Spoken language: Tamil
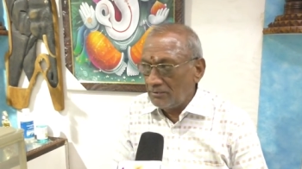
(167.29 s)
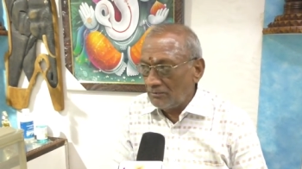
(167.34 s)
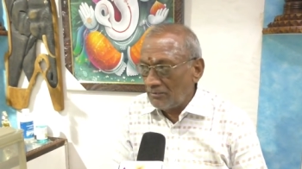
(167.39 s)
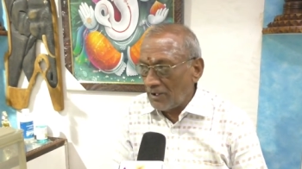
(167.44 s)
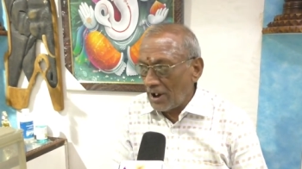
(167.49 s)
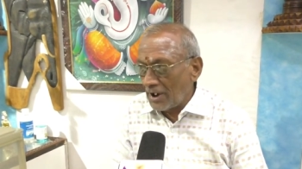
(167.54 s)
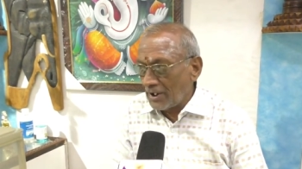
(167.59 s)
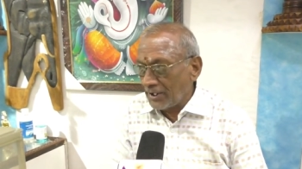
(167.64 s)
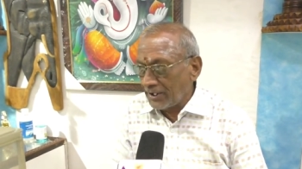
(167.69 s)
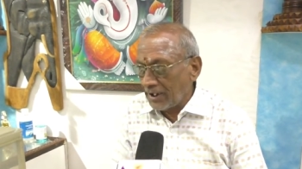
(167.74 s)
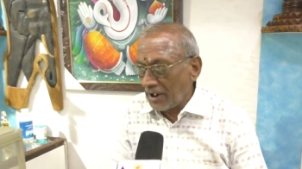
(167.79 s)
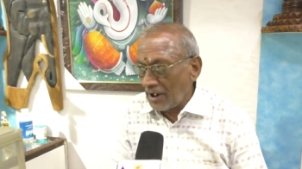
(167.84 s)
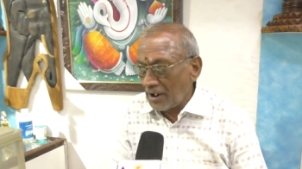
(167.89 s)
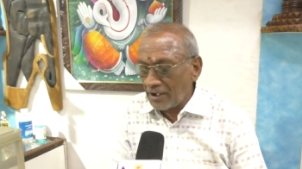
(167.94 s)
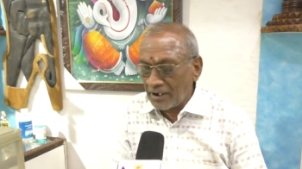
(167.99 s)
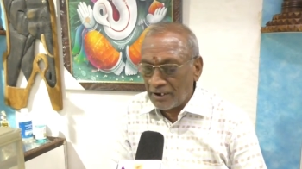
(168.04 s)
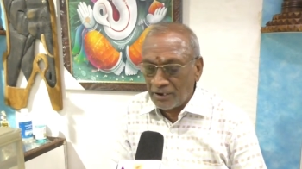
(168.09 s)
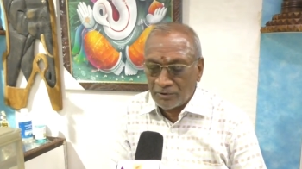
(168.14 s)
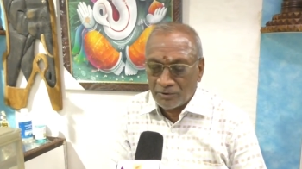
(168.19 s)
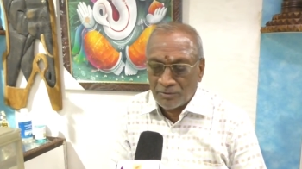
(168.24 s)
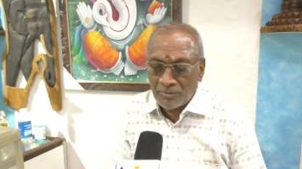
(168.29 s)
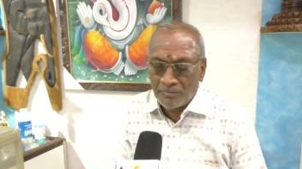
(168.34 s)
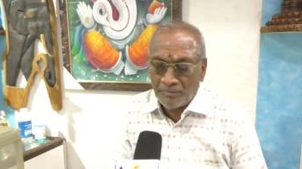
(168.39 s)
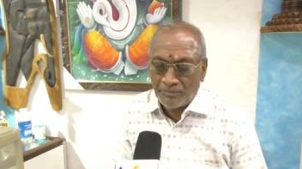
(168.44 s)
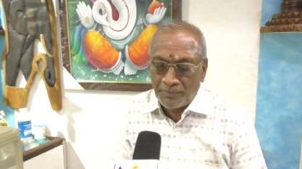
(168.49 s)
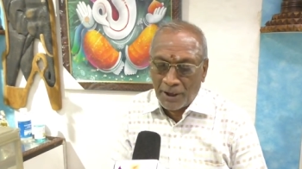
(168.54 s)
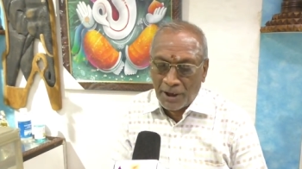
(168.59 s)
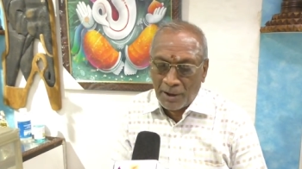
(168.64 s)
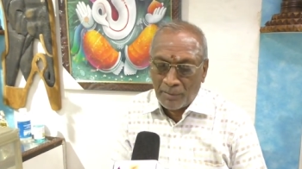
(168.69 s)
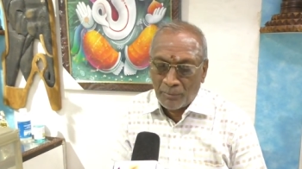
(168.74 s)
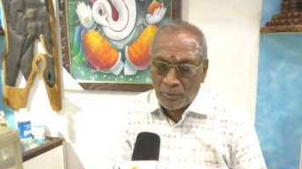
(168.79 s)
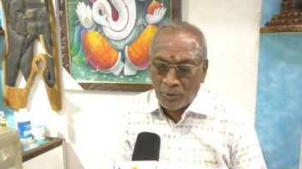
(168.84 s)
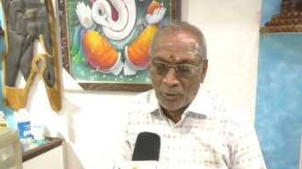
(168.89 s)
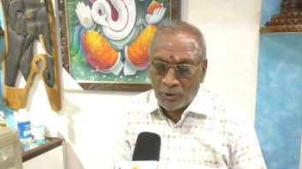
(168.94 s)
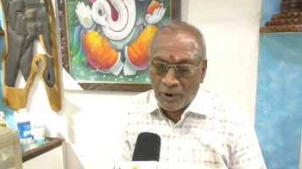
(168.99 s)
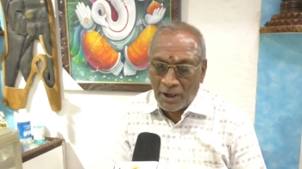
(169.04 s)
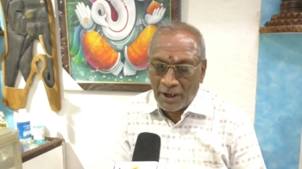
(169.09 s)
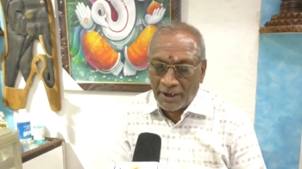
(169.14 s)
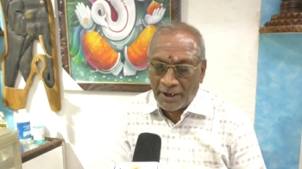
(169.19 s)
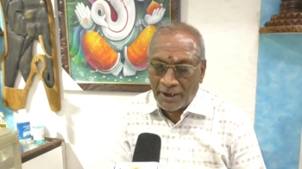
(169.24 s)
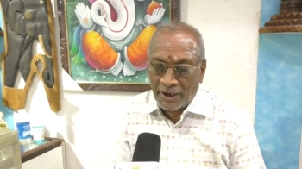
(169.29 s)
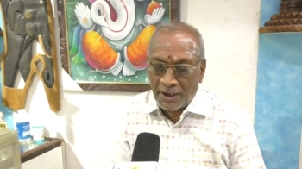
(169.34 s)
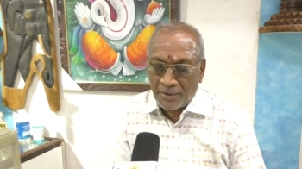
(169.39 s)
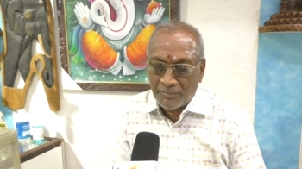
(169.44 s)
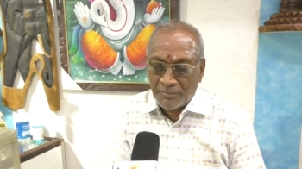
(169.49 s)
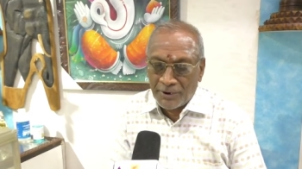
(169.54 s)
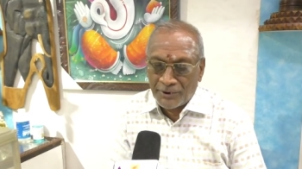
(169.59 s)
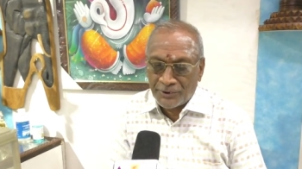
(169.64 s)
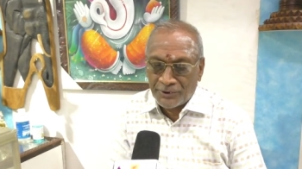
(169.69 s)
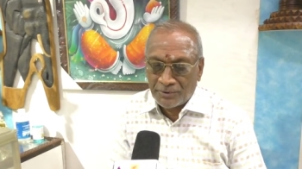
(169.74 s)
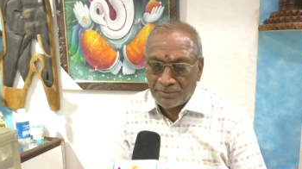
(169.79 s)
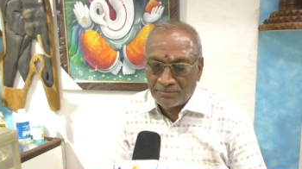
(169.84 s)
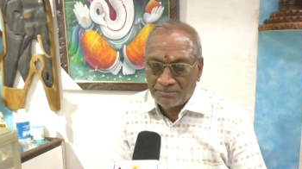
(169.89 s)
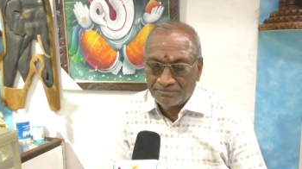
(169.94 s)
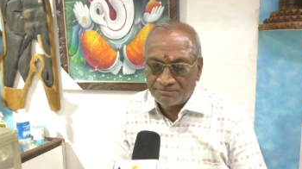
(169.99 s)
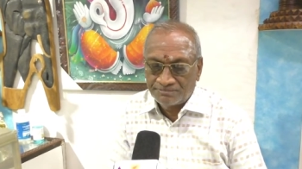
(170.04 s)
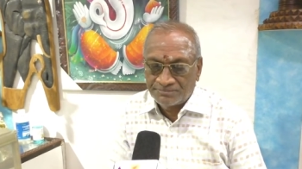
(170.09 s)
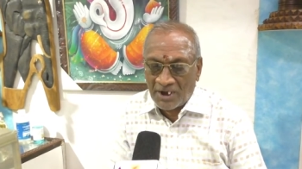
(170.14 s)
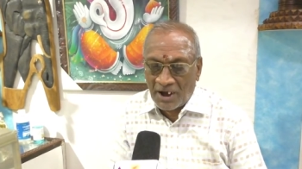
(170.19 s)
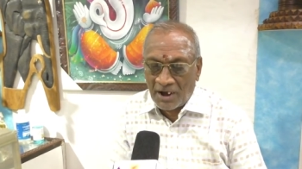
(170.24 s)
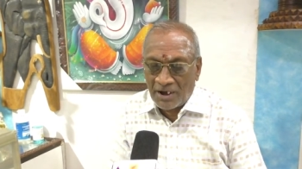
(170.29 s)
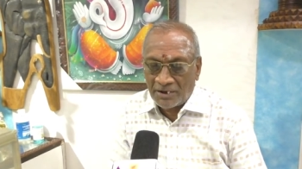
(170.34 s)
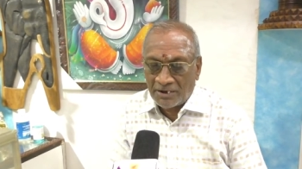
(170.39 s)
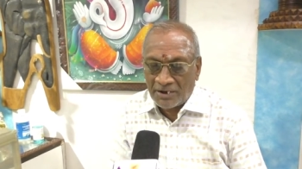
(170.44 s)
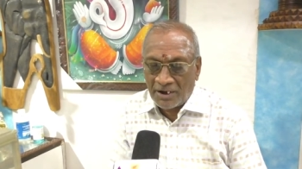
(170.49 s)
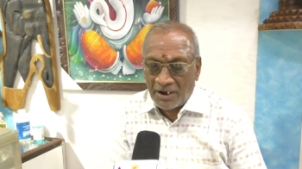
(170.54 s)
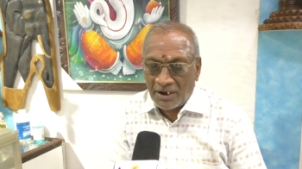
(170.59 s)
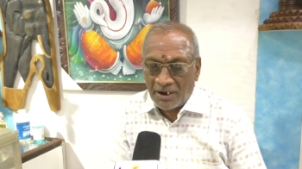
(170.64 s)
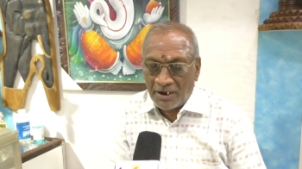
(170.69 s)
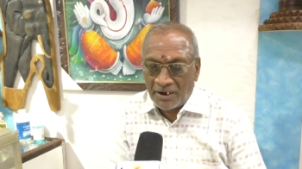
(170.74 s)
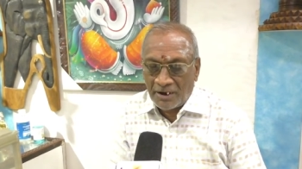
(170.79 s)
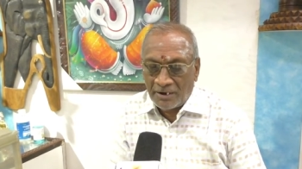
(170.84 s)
வாடிக்கையாளர்களுக்கும் பெரம்பலூர் நகர மற்றும் தாலுக்கா